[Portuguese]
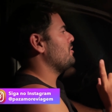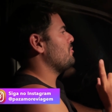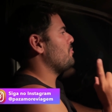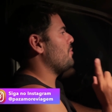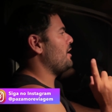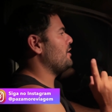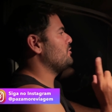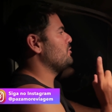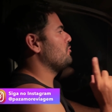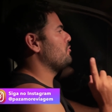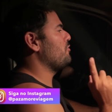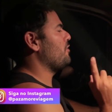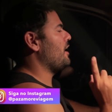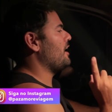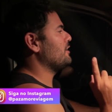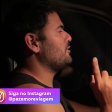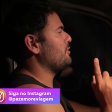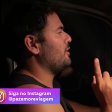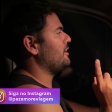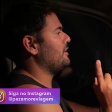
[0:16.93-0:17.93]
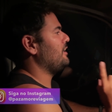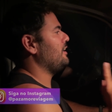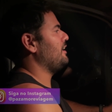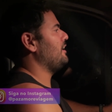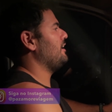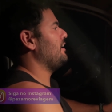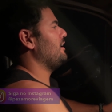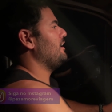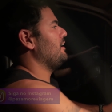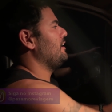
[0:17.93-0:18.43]
Mas o fato é
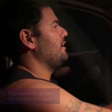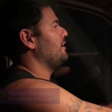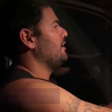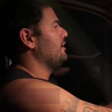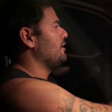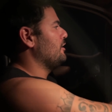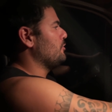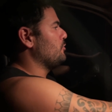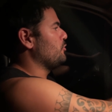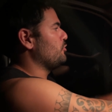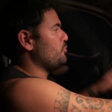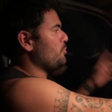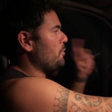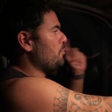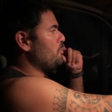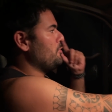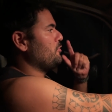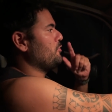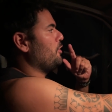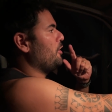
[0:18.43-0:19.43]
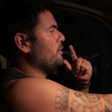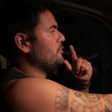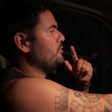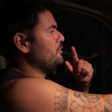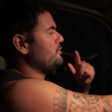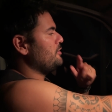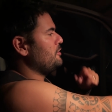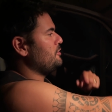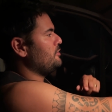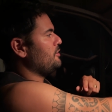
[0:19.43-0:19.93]
que no último episódio
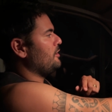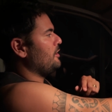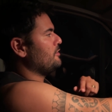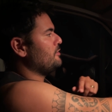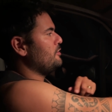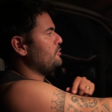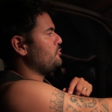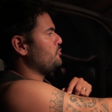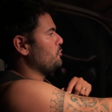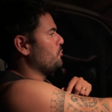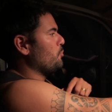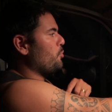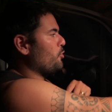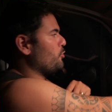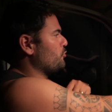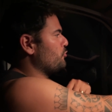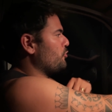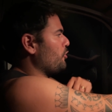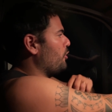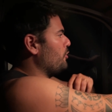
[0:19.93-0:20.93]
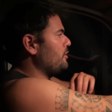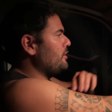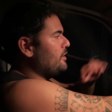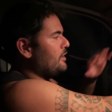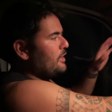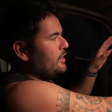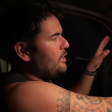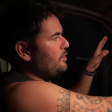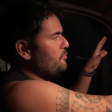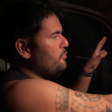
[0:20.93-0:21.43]
a gente assistiu um pôr do sol
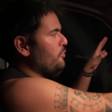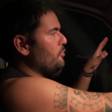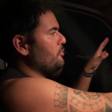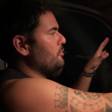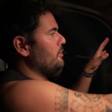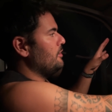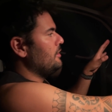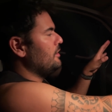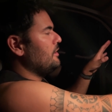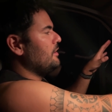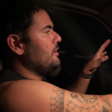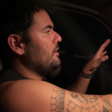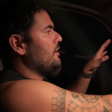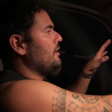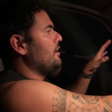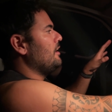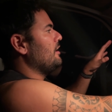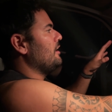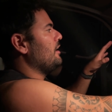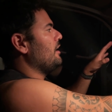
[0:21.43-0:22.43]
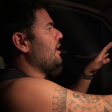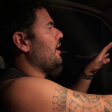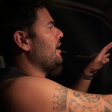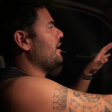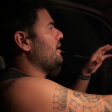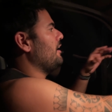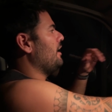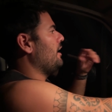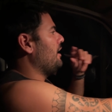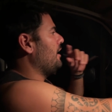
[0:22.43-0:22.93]
incrível lá
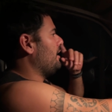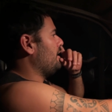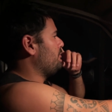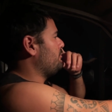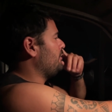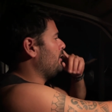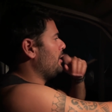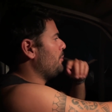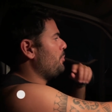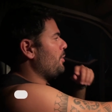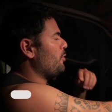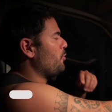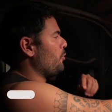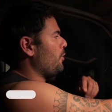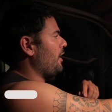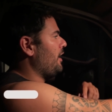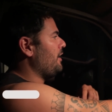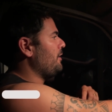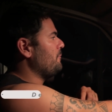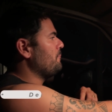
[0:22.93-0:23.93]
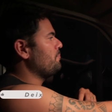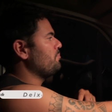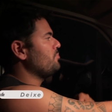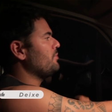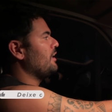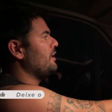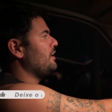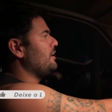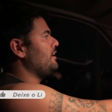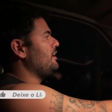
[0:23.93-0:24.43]
na Vila Epecuém
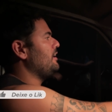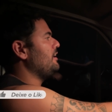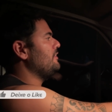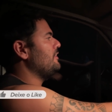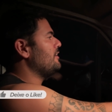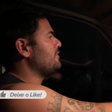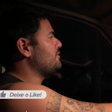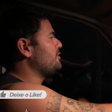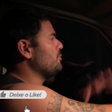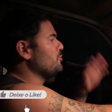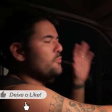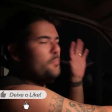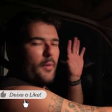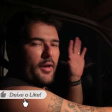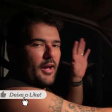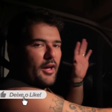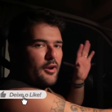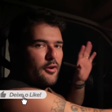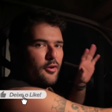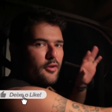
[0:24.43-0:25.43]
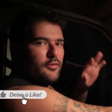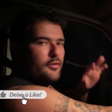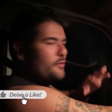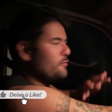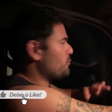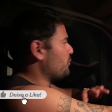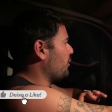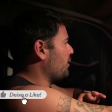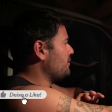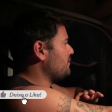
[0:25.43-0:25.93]
e decidimos pegar
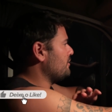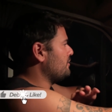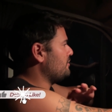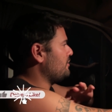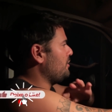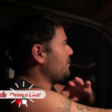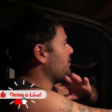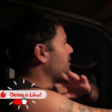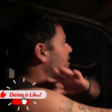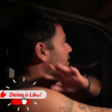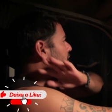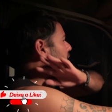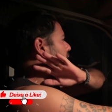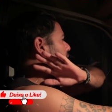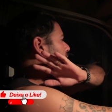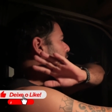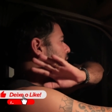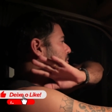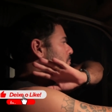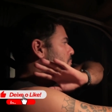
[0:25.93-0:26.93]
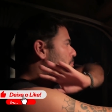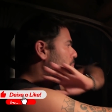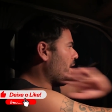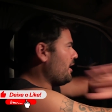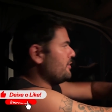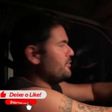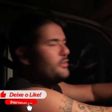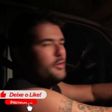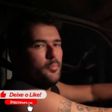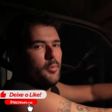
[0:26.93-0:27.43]
nossas coisas e
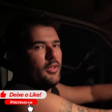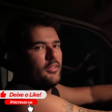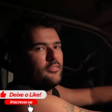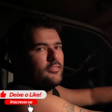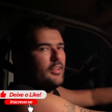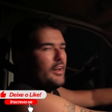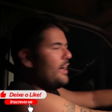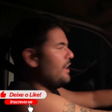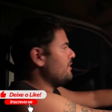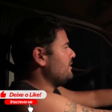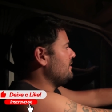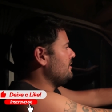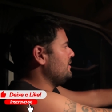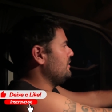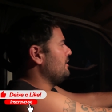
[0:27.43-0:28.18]
partir para a estrada